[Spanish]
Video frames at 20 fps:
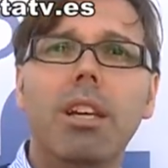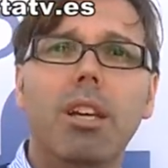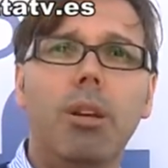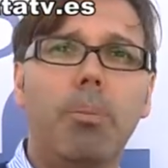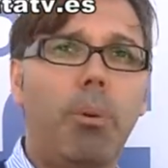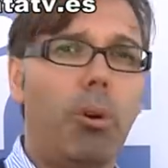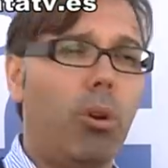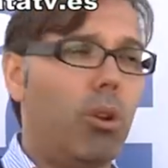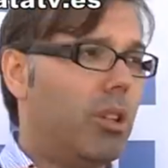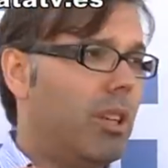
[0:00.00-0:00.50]
y
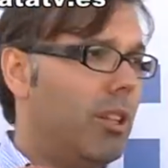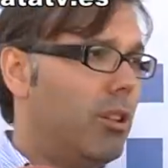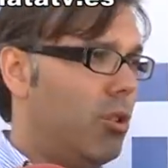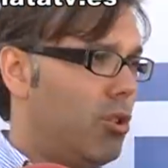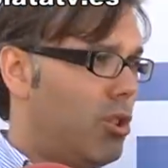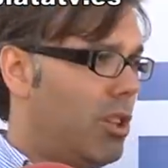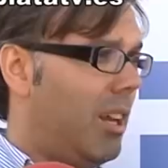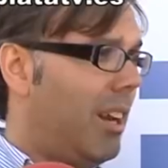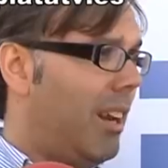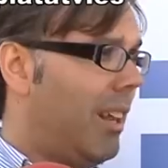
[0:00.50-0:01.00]
por lo tanto
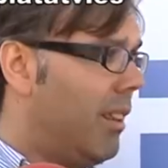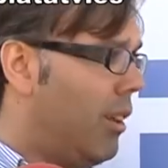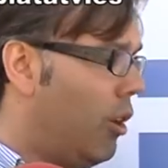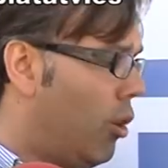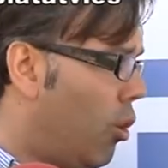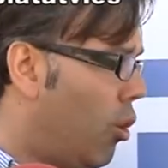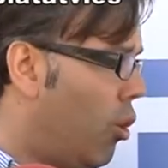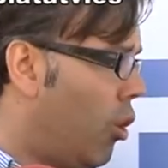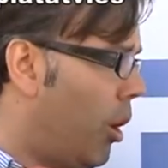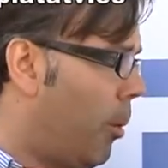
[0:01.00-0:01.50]
se
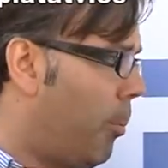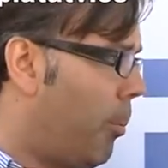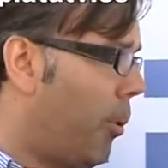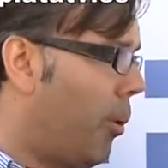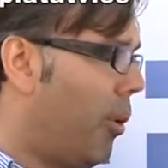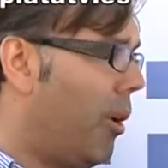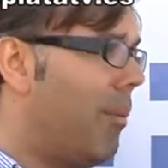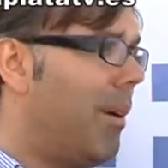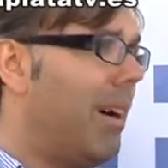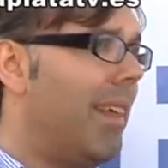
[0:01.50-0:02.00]
erradicó el
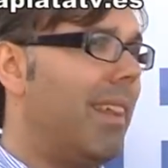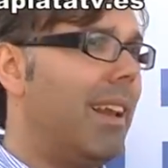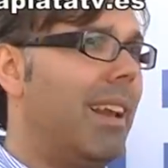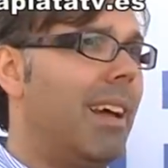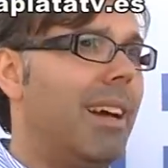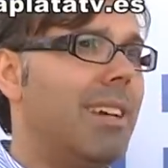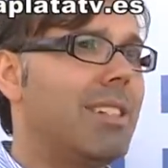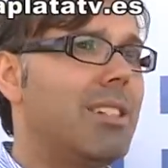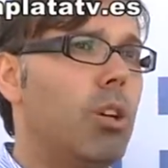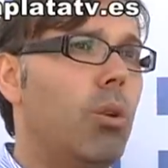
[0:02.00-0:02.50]
problema de
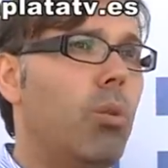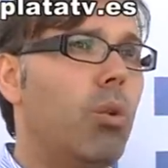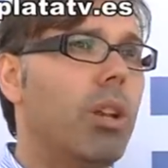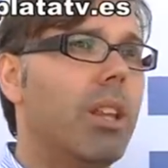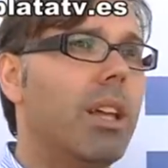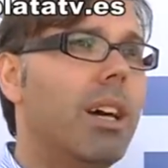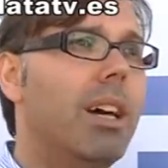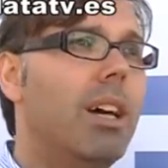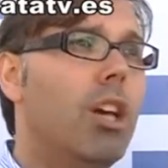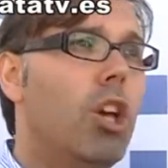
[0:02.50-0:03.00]
la
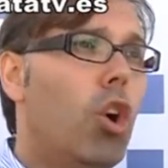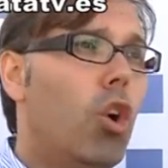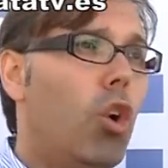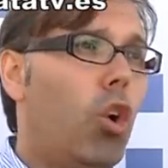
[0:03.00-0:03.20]
seguridad,